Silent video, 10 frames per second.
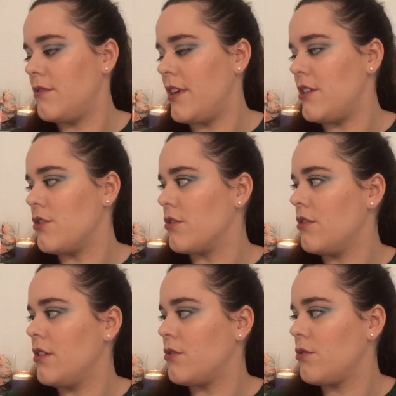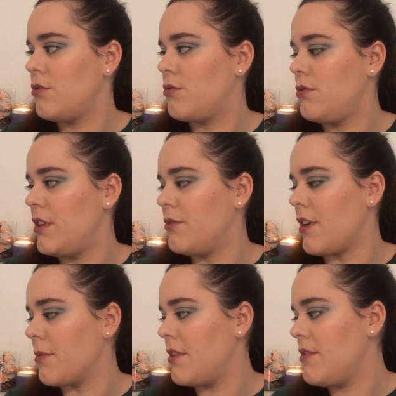ouais, j'entends un truc rouler.
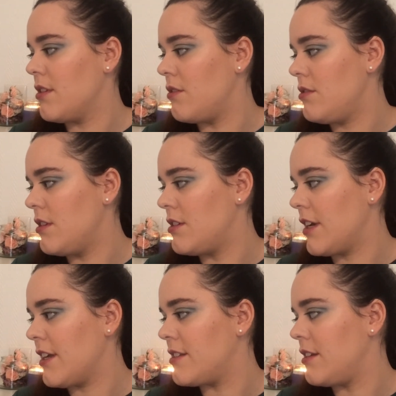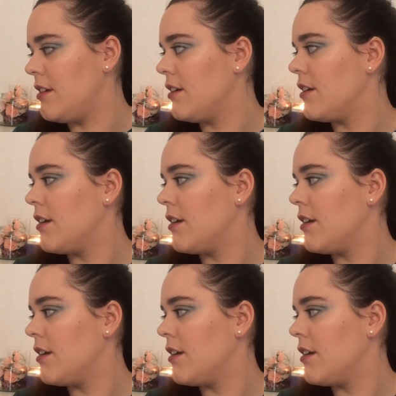Donc à mon avis, il y en a une qui est déjà cassée.